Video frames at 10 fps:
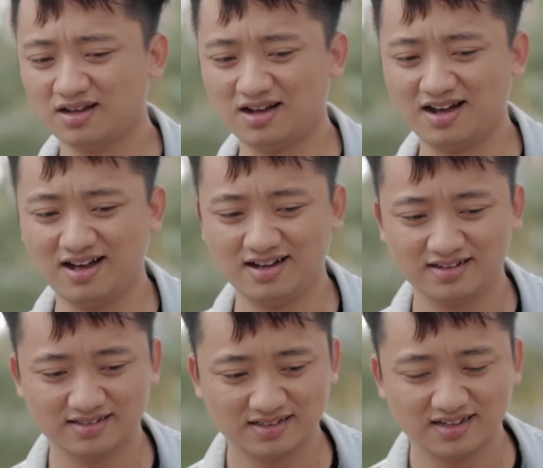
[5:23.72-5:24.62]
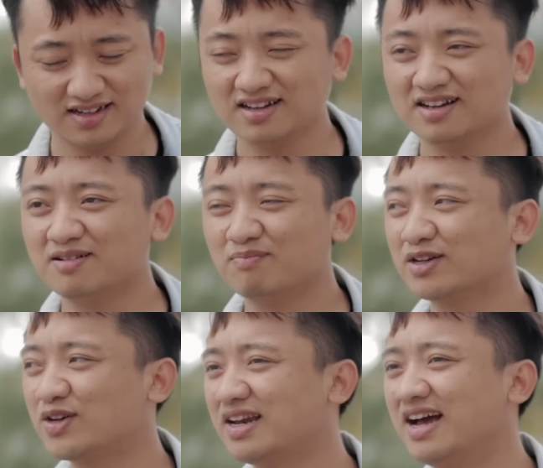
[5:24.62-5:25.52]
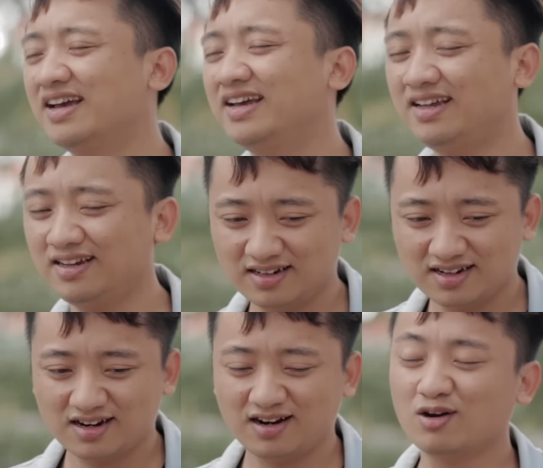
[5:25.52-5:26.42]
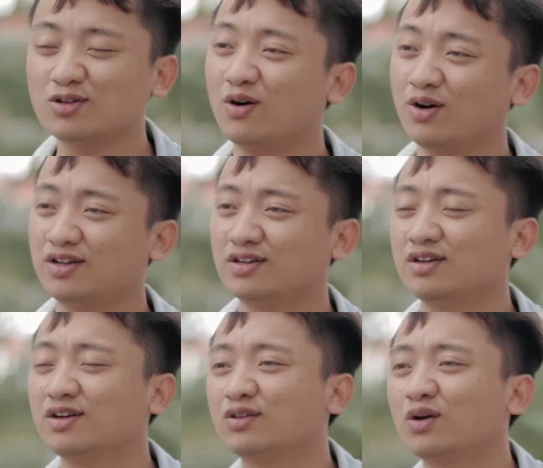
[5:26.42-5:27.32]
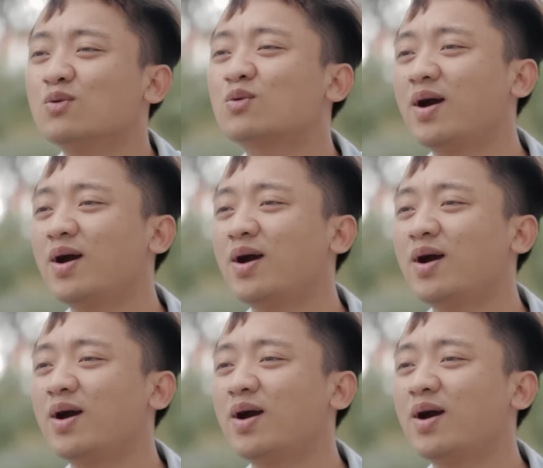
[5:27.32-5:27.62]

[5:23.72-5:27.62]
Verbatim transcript: à, Mấy chuyện đấy lâu rồi tôi cũng